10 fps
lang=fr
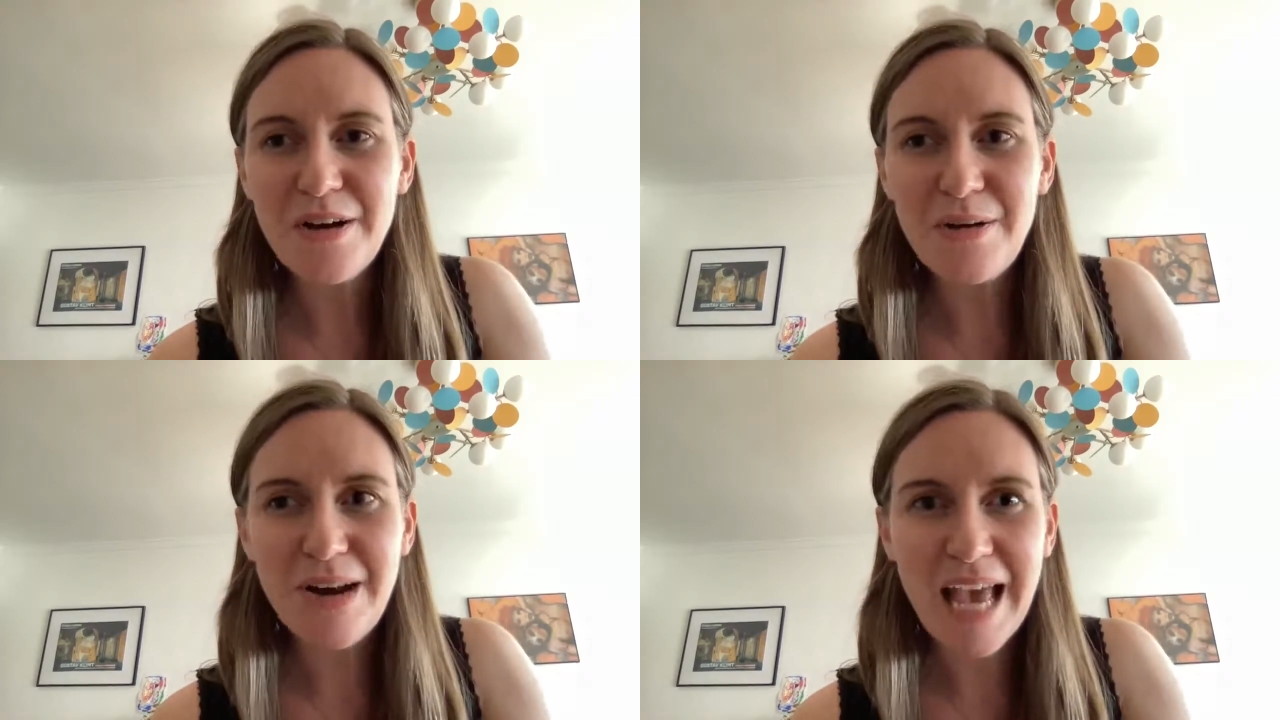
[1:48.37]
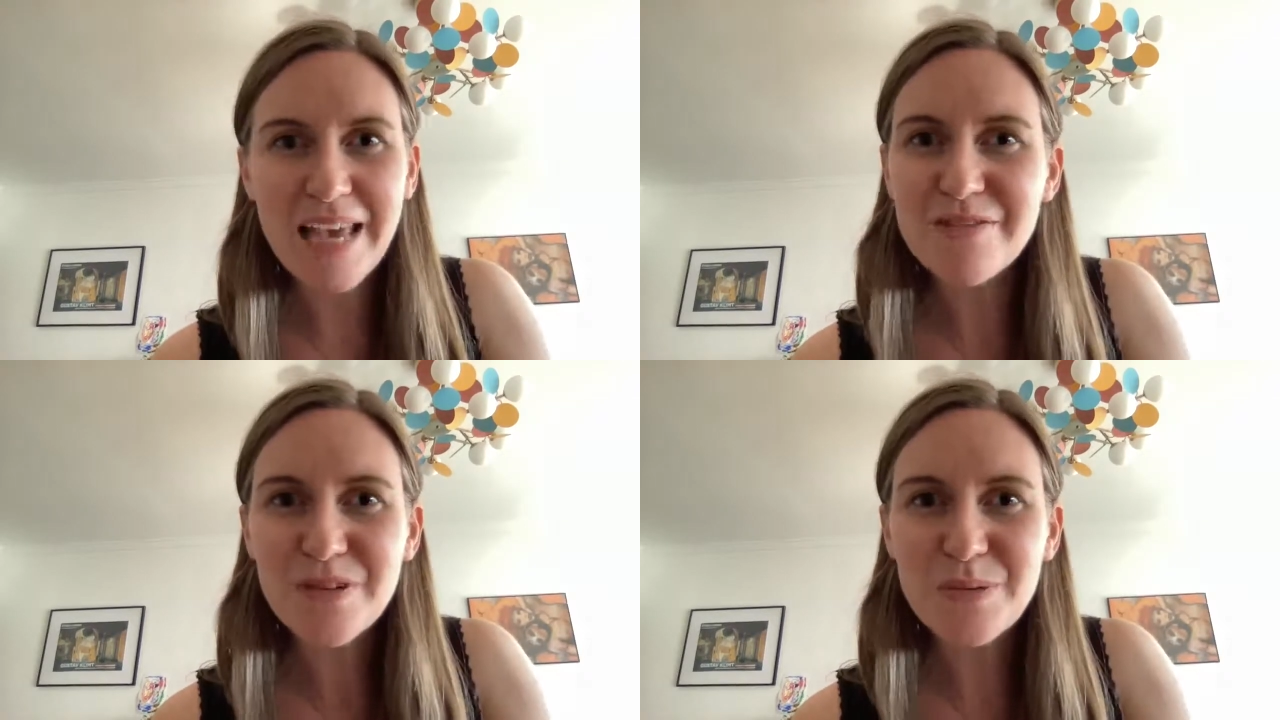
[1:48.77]
en
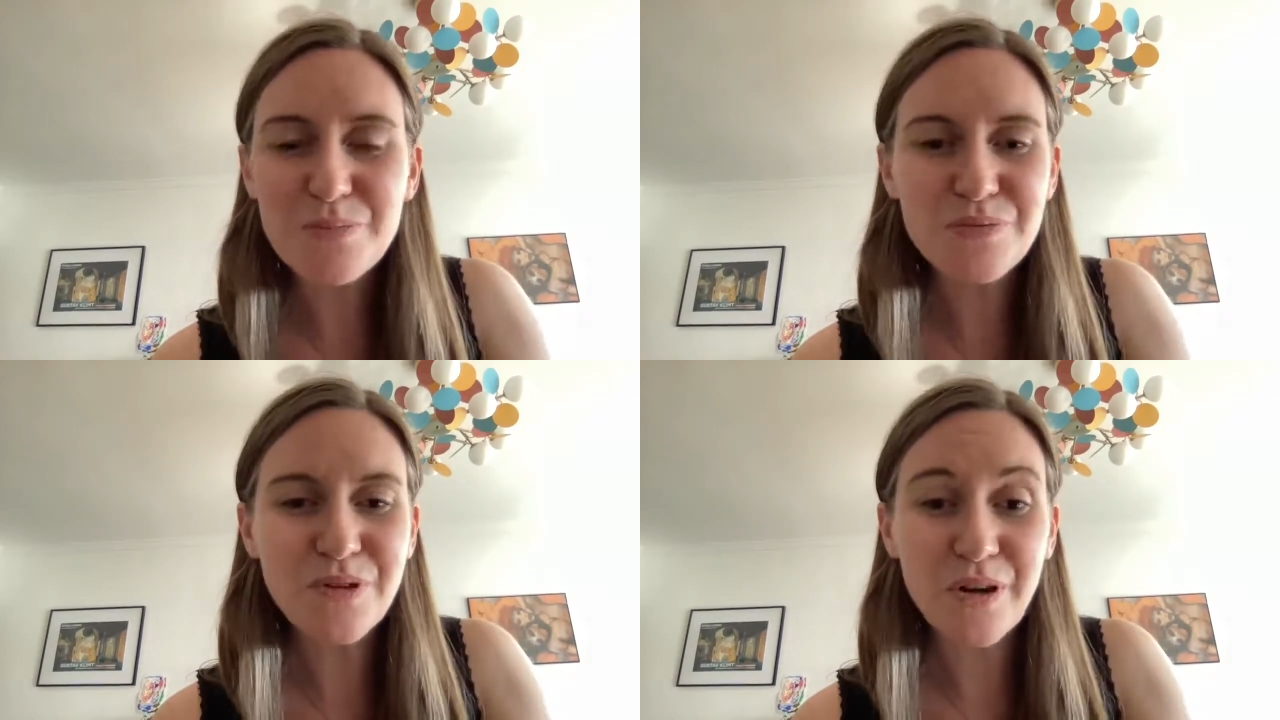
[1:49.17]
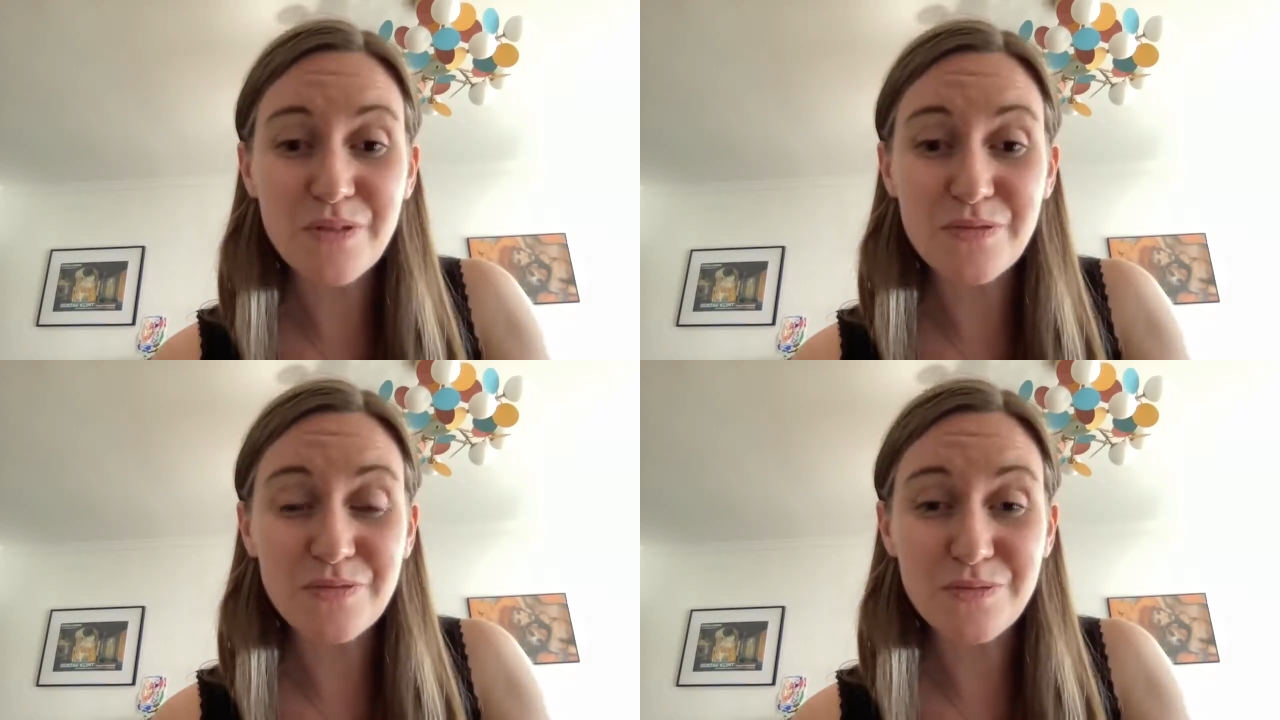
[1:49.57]
live pour
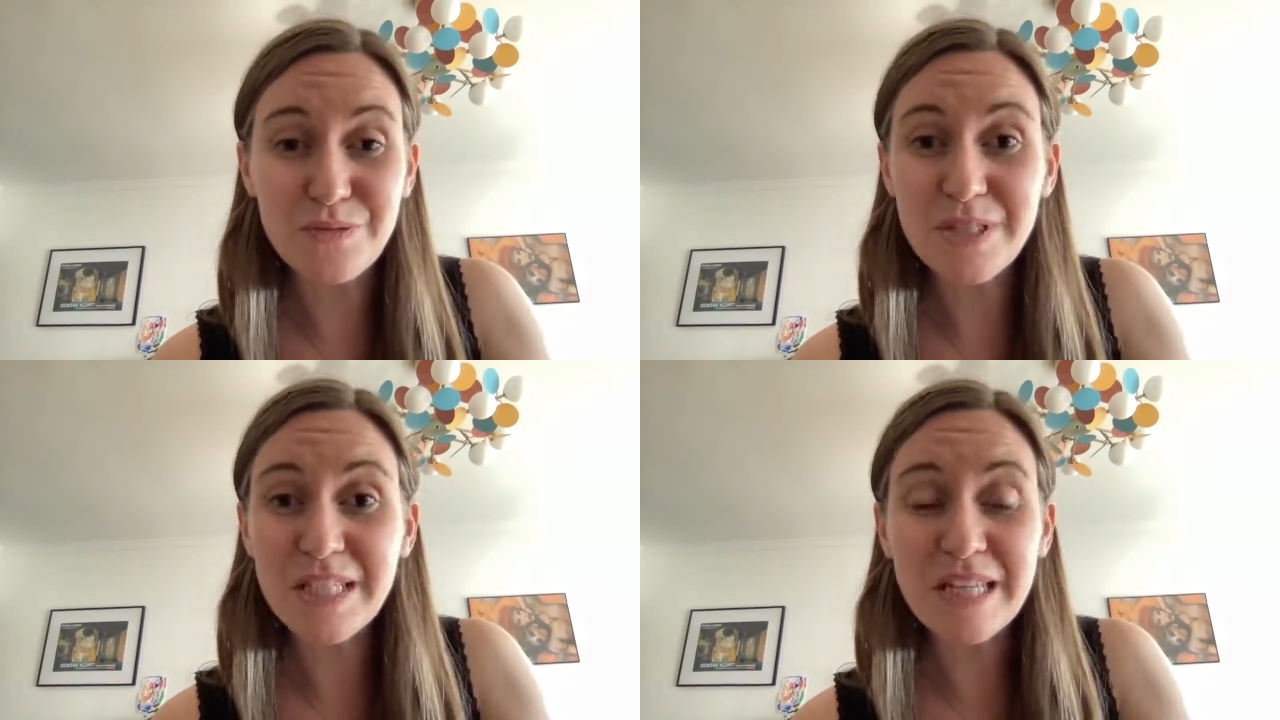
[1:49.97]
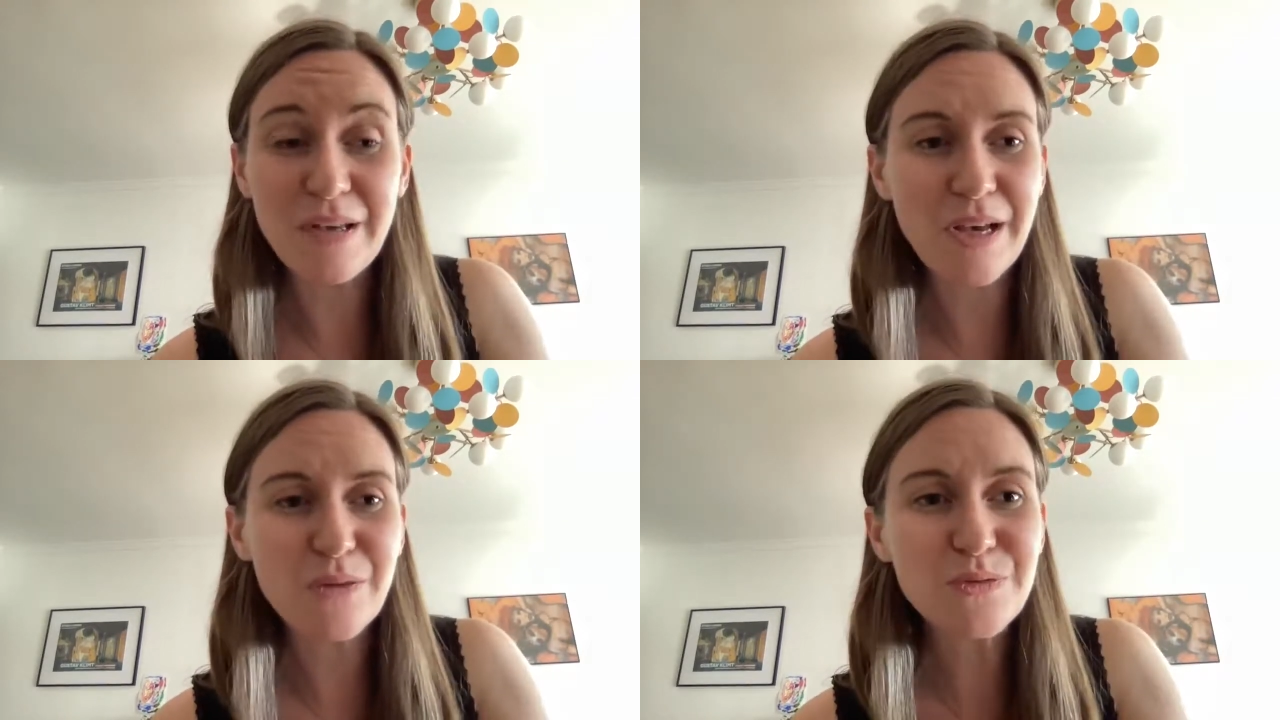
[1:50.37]
euh, vous donner
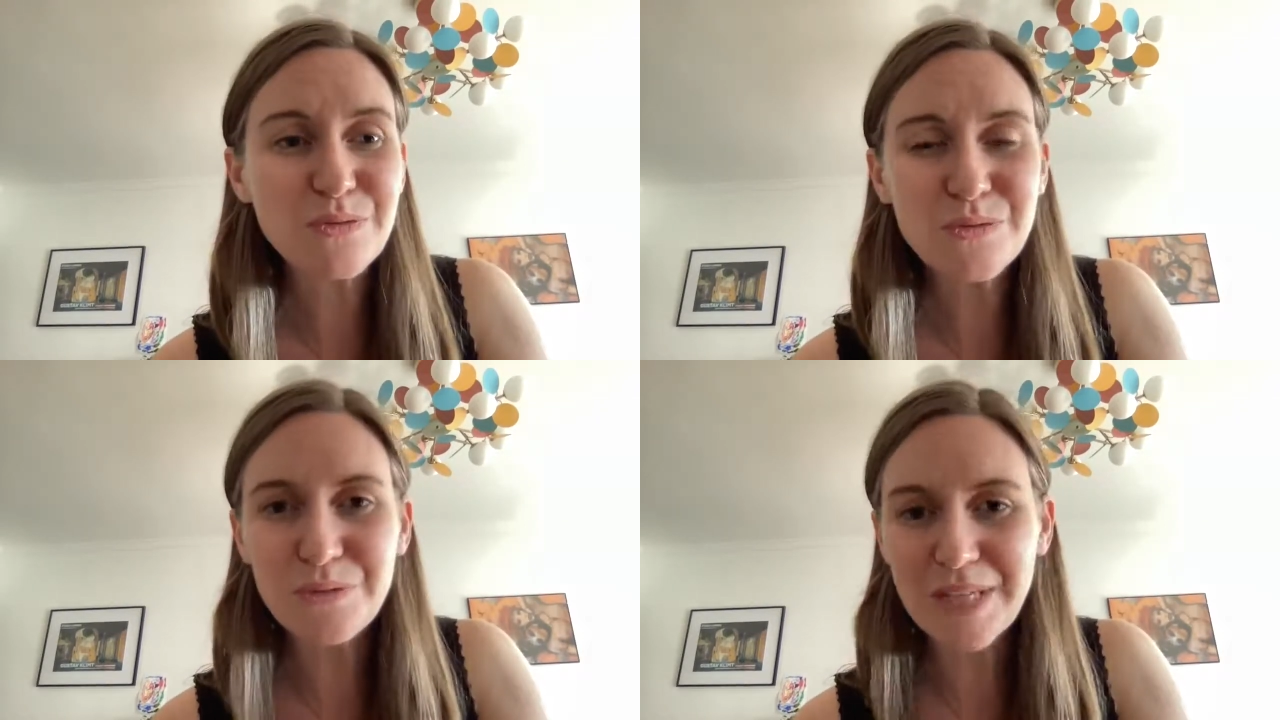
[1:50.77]
un contenu de